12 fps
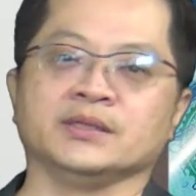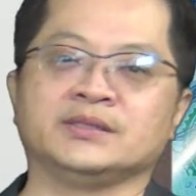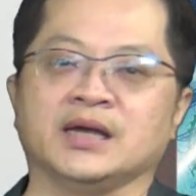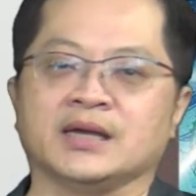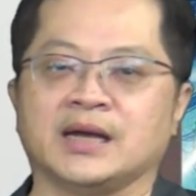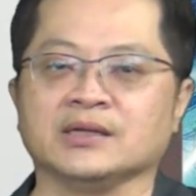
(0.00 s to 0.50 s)

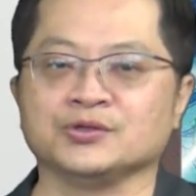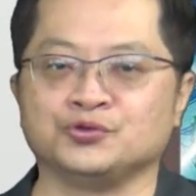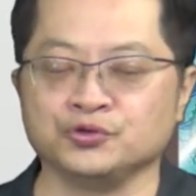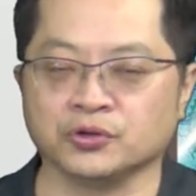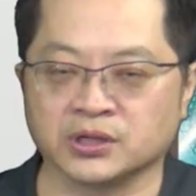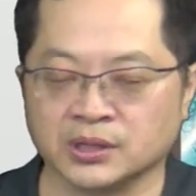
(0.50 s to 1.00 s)
现在钢的需
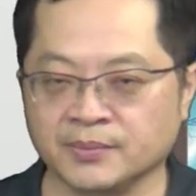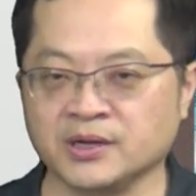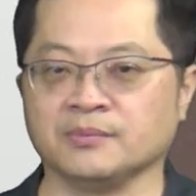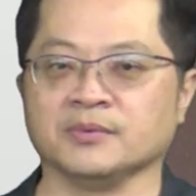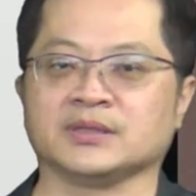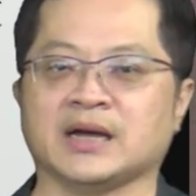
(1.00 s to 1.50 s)
求可能没有
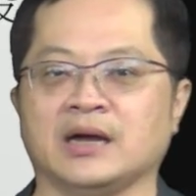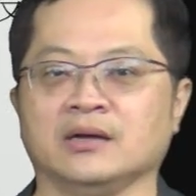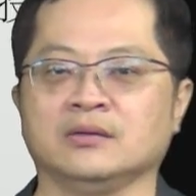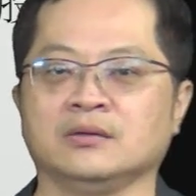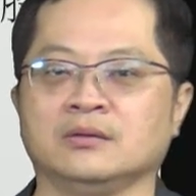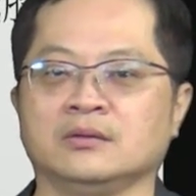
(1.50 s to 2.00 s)
那么大，
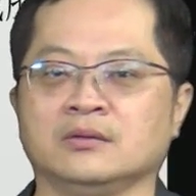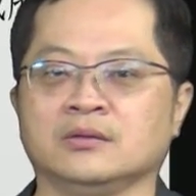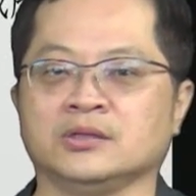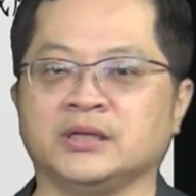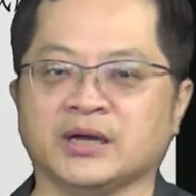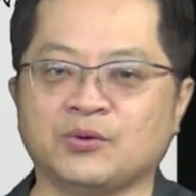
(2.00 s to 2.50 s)

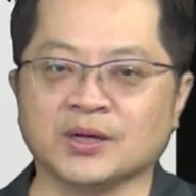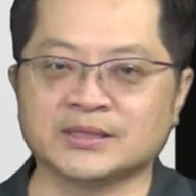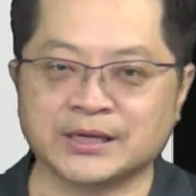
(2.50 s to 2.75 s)
铁矿砂